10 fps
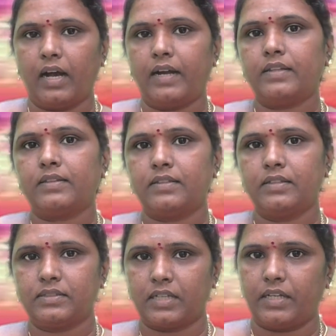
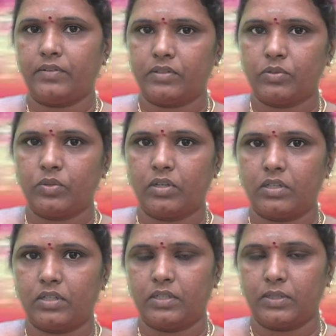அடுத்தது சனி வந்து
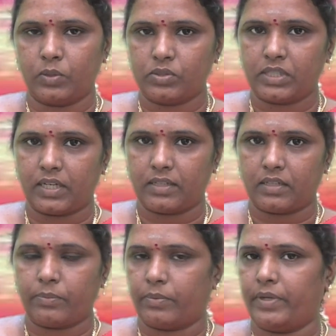உங்களுக்கு
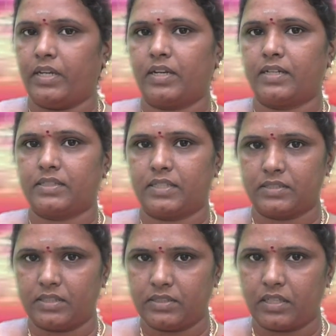கோச்சாரத்தில் இப்போ
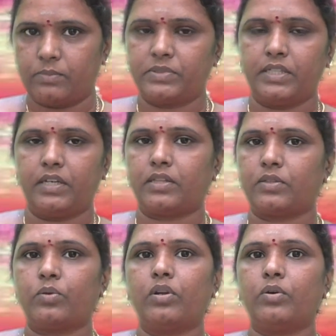மீனராசிக்கு சஞ்சாரம்
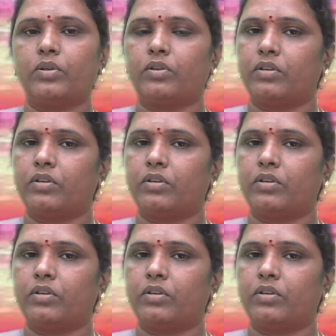செய்யறதுக்குள்ளே ஒரு